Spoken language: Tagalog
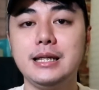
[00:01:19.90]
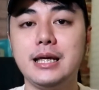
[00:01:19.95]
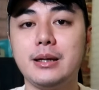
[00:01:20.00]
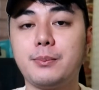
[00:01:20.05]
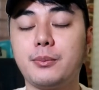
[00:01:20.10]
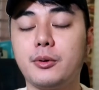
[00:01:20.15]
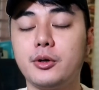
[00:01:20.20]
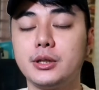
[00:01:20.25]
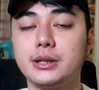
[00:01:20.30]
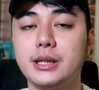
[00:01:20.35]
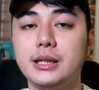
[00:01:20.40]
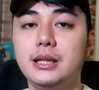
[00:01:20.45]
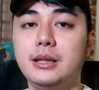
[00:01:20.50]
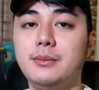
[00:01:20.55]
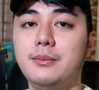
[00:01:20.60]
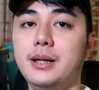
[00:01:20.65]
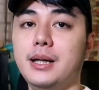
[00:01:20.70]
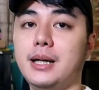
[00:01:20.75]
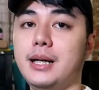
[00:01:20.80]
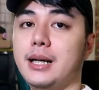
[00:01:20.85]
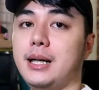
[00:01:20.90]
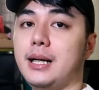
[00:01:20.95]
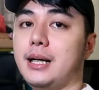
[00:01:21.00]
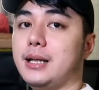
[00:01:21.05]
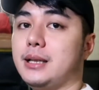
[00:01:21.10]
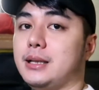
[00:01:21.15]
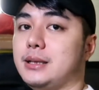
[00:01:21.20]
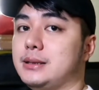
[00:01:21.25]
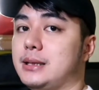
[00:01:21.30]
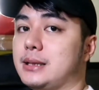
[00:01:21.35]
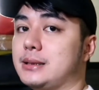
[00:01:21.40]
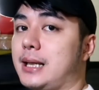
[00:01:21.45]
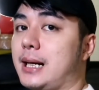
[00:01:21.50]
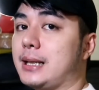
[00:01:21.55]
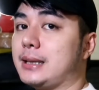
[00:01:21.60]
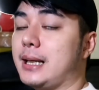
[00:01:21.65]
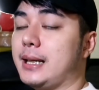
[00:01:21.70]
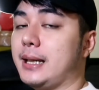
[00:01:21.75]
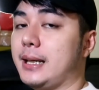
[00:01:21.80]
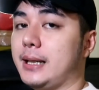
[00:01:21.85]
ineportan ng mga
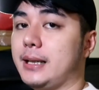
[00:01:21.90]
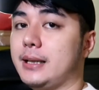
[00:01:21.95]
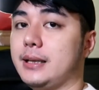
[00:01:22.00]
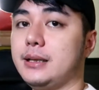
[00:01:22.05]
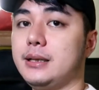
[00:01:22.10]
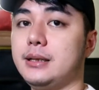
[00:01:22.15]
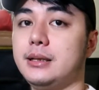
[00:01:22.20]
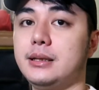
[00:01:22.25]
nagtatahi.